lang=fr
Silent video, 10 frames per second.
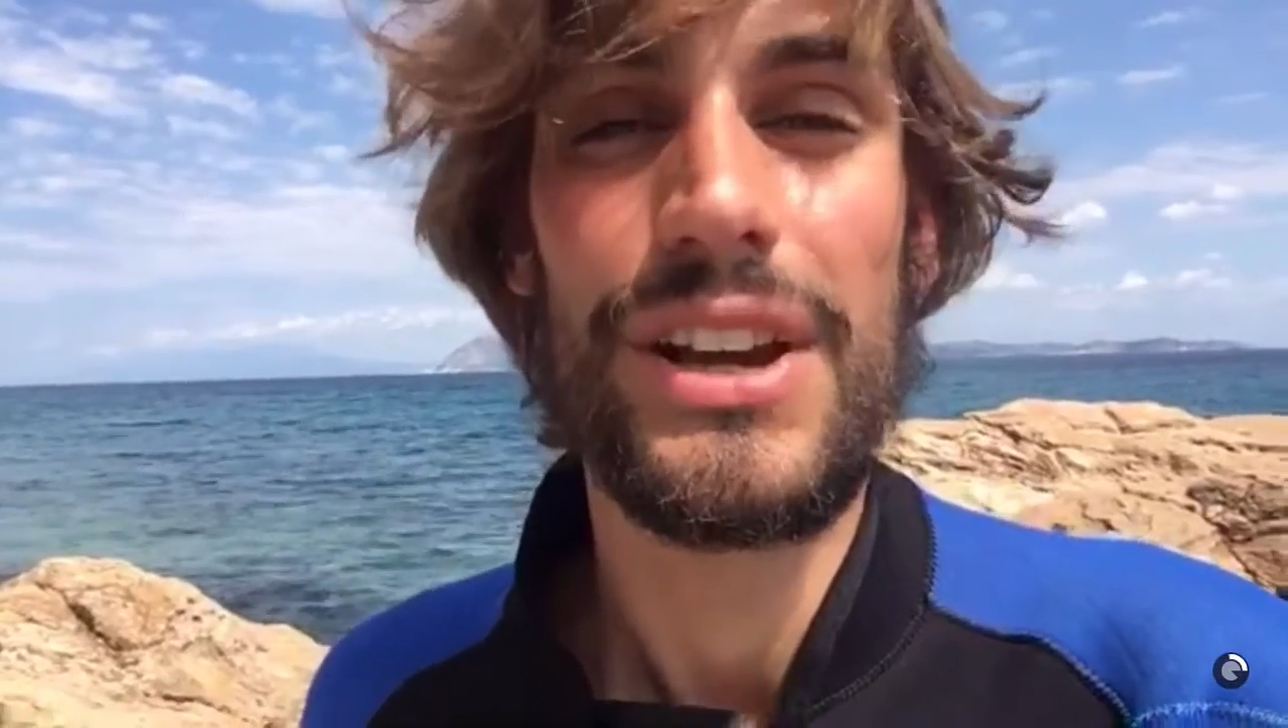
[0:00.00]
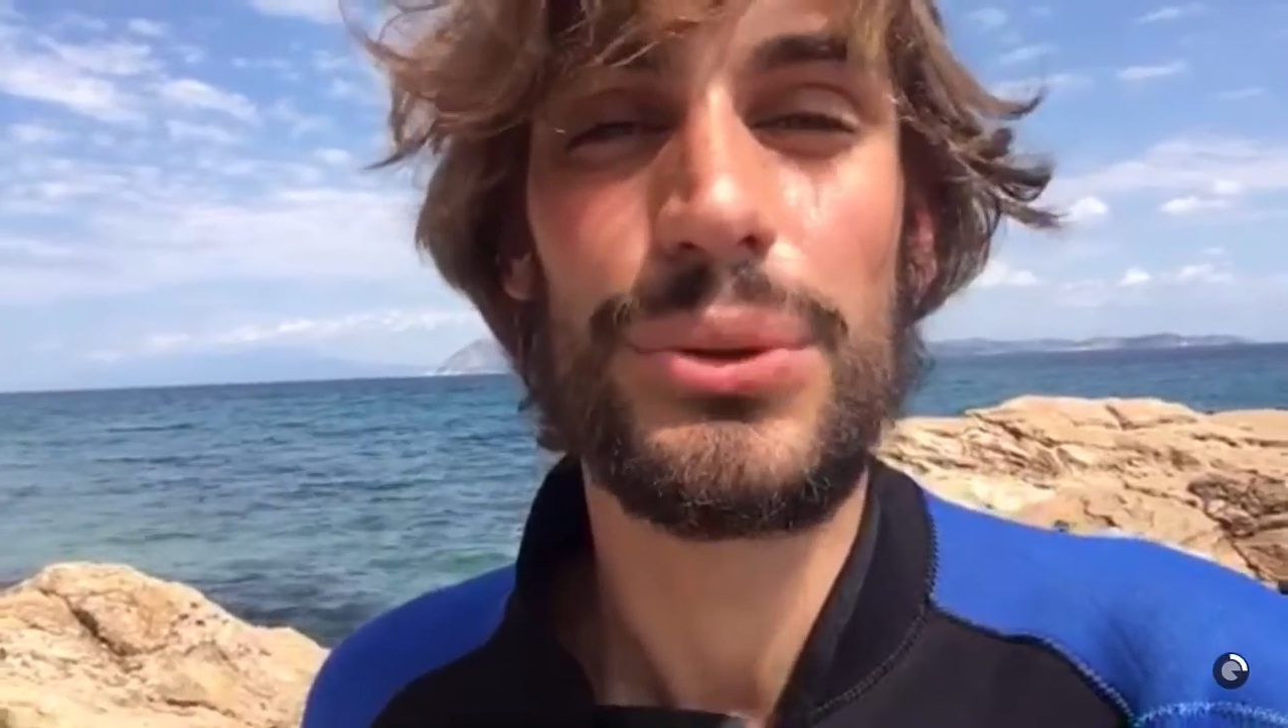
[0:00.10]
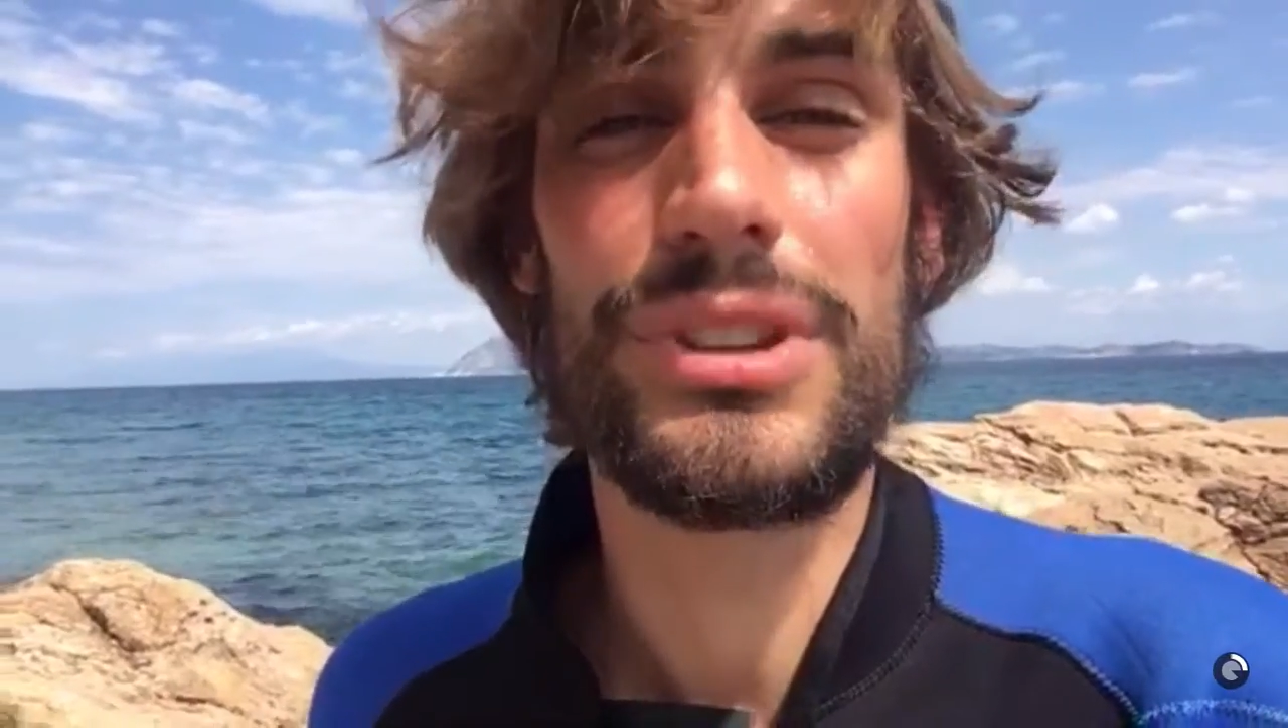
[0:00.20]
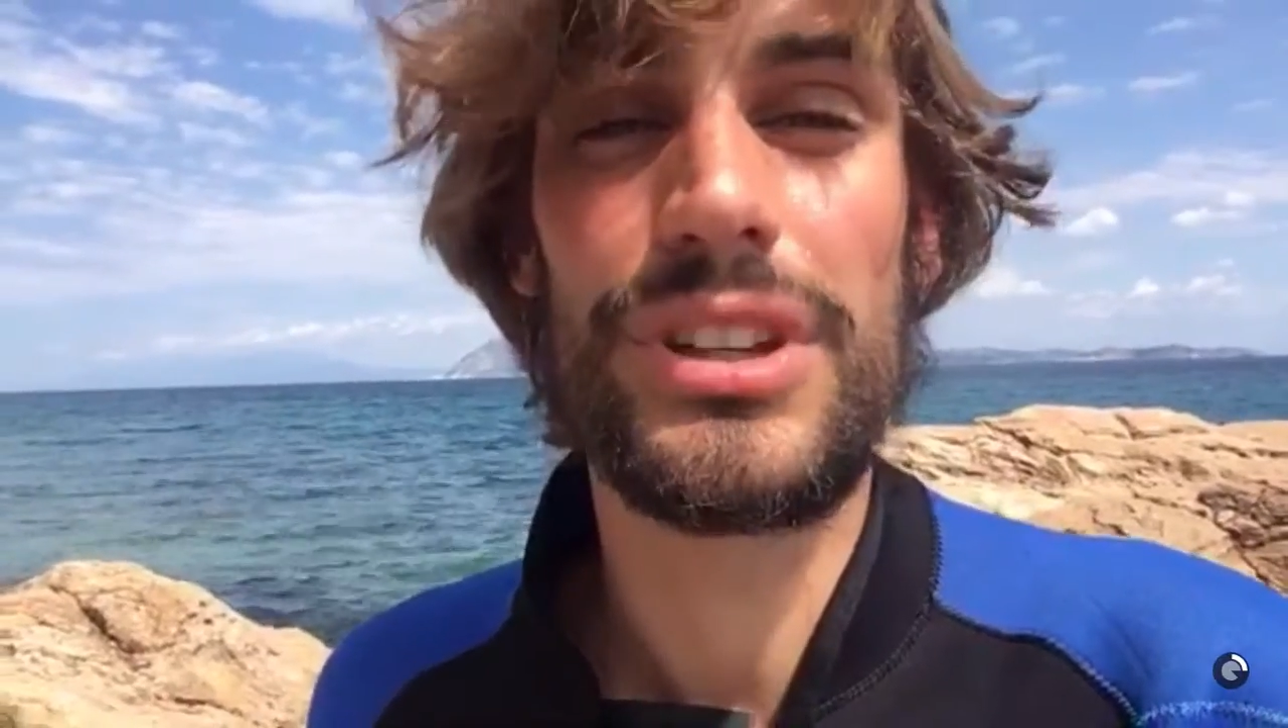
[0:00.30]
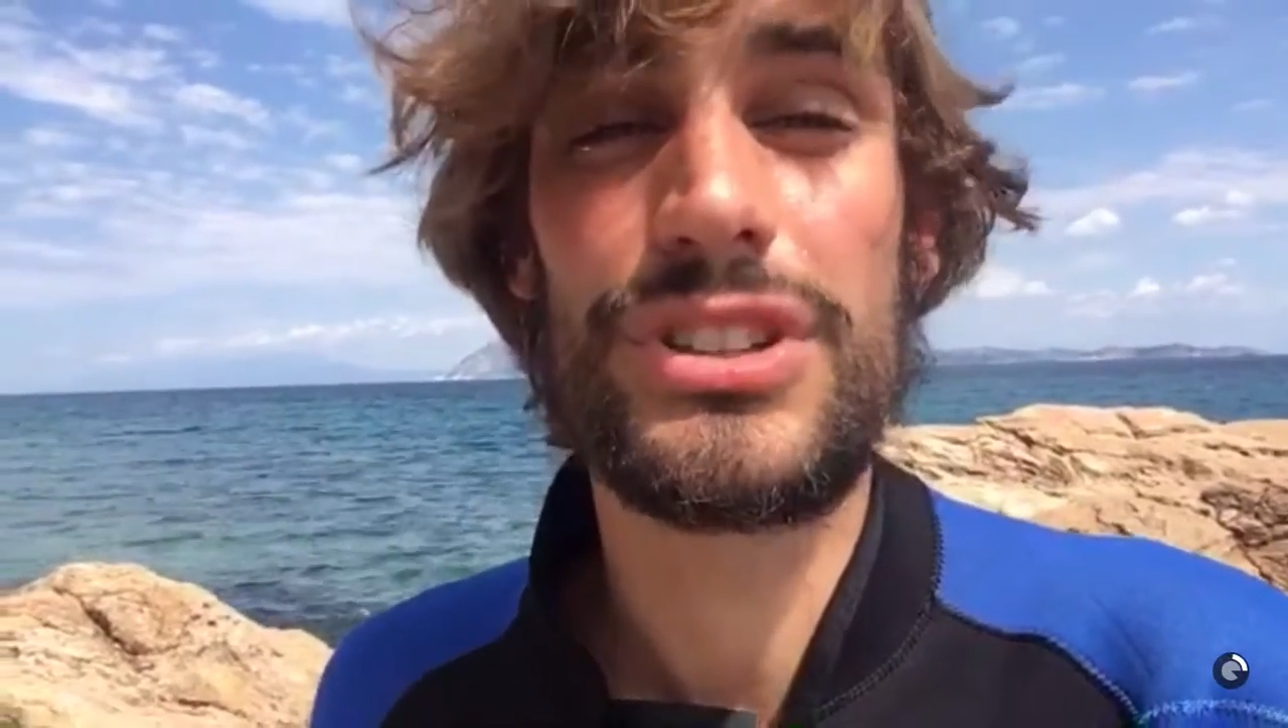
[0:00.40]

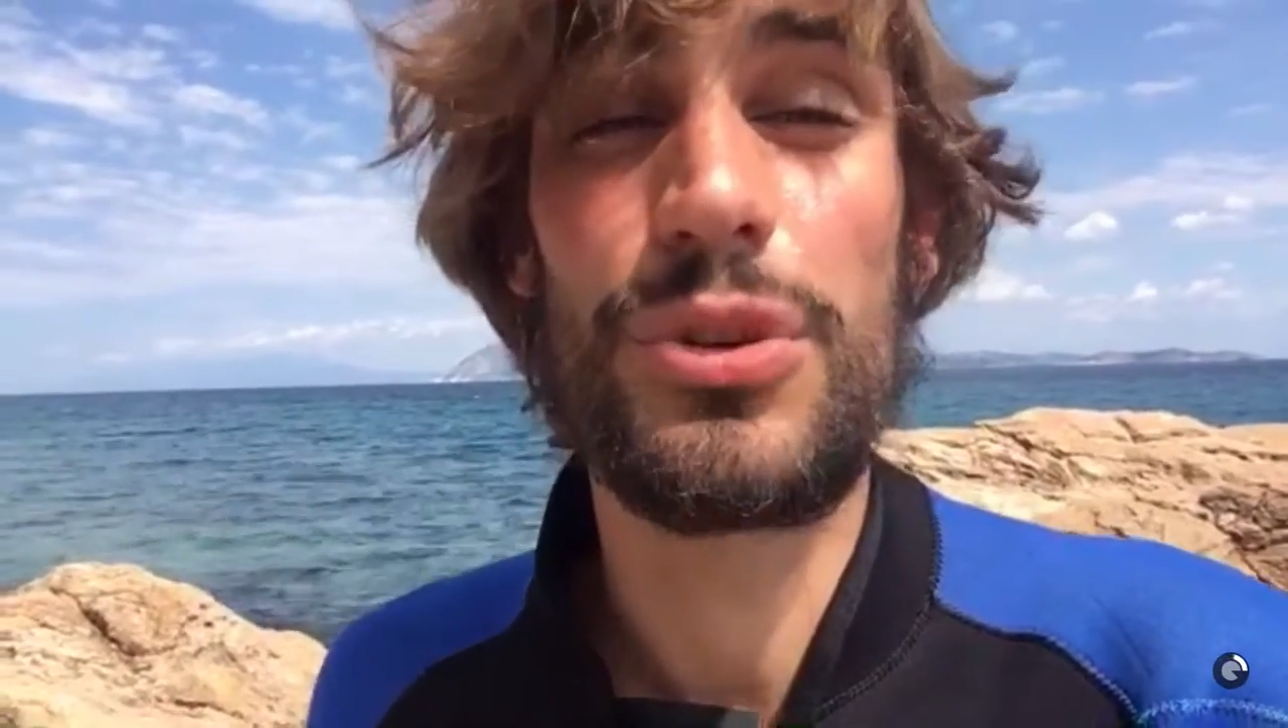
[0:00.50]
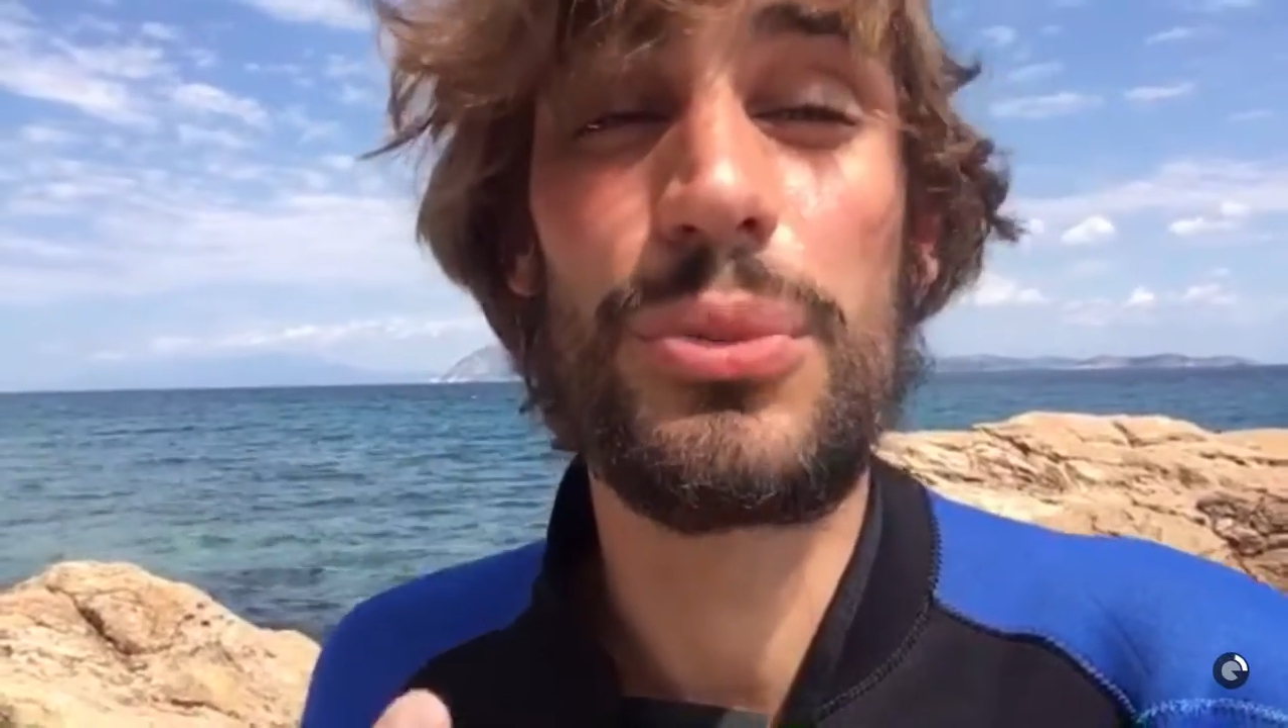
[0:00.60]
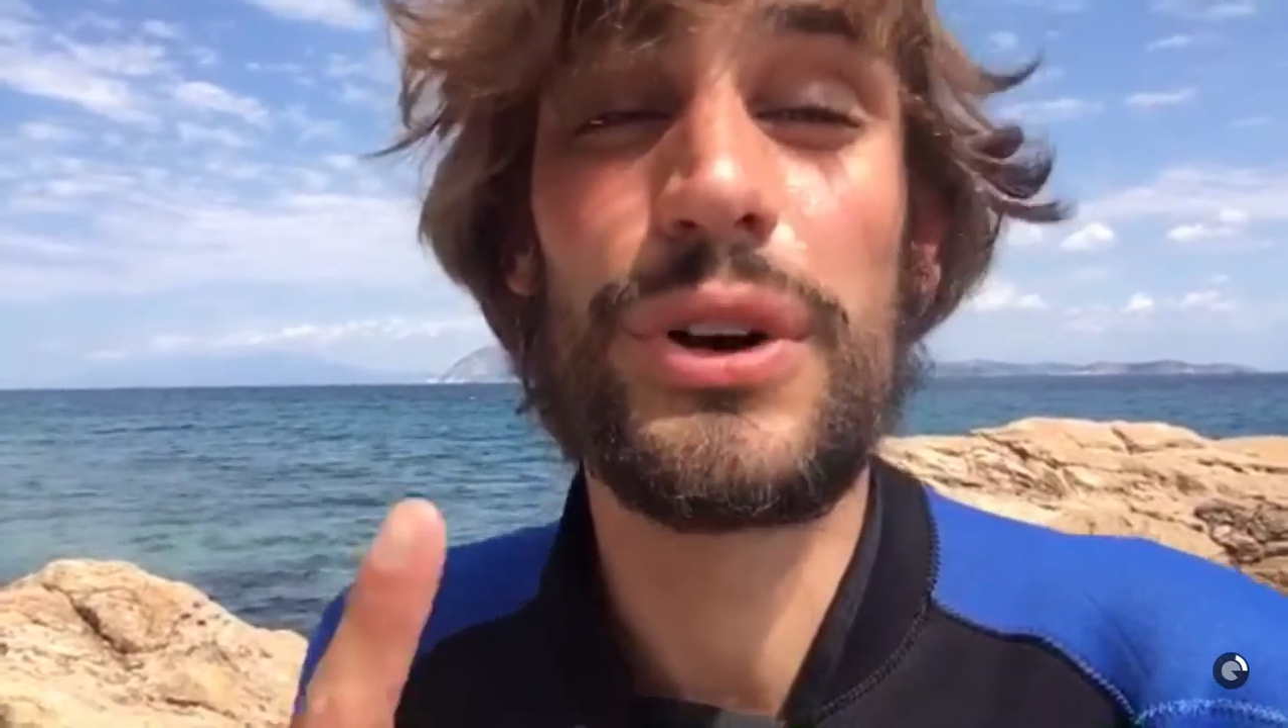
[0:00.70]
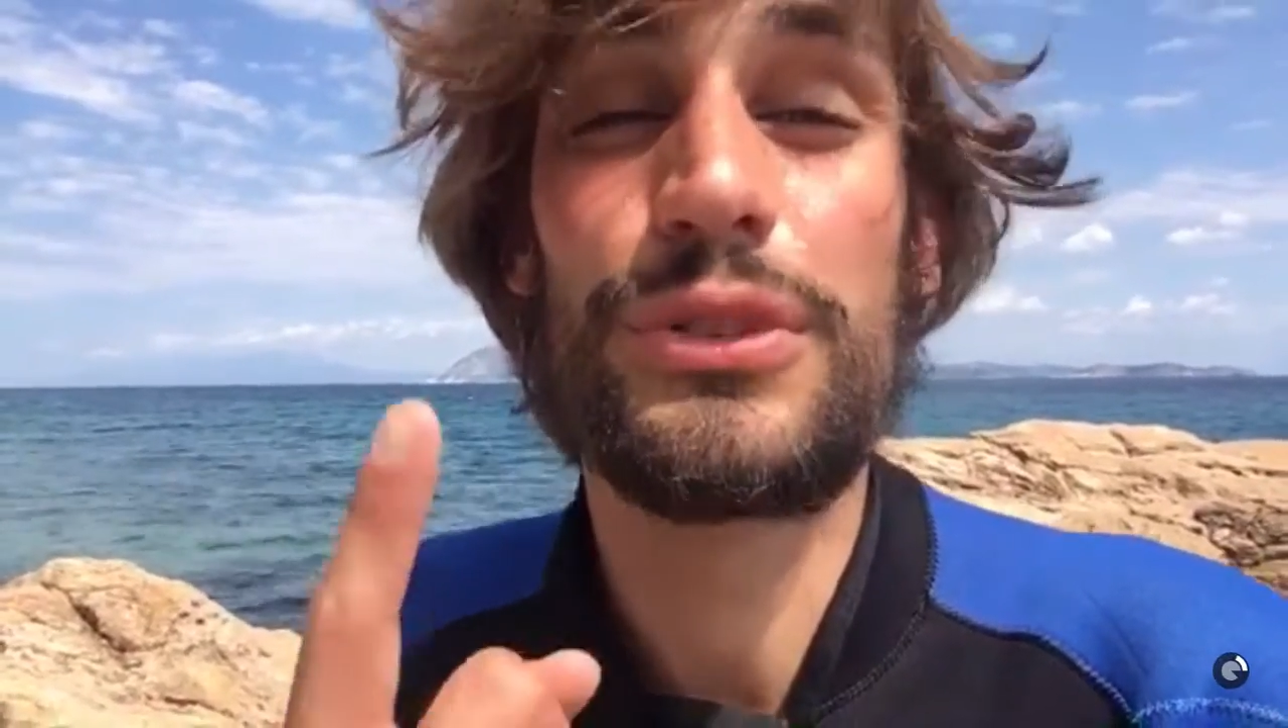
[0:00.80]
goûter ça au moins une